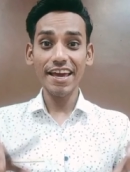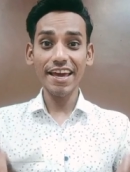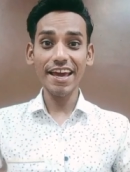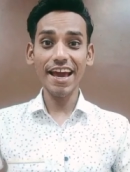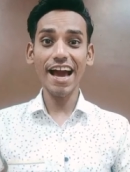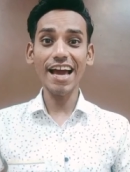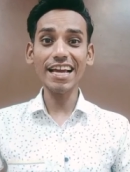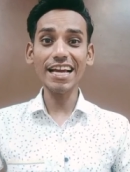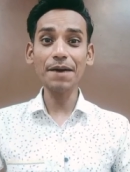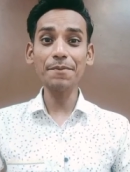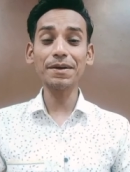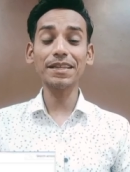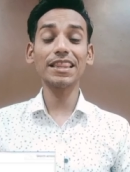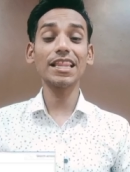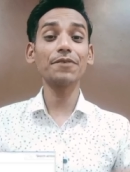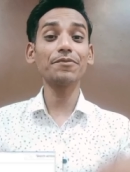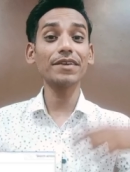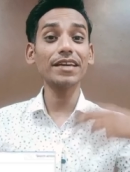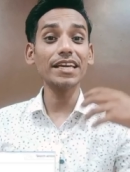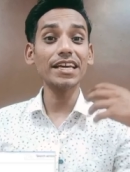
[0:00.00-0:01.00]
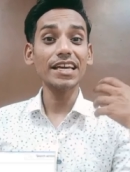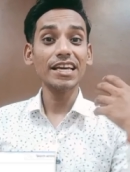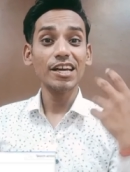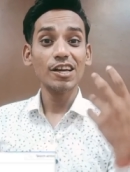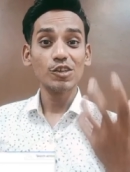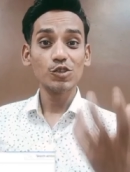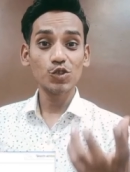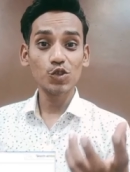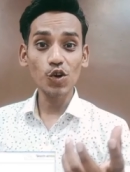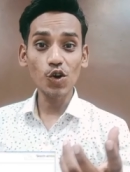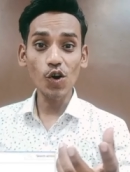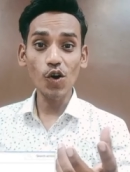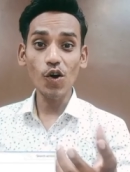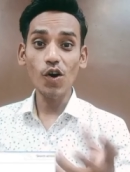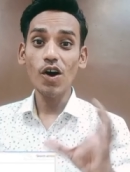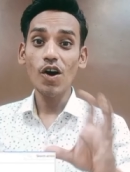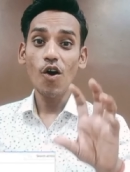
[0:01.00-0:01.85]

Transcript: ए का मतलब कि जो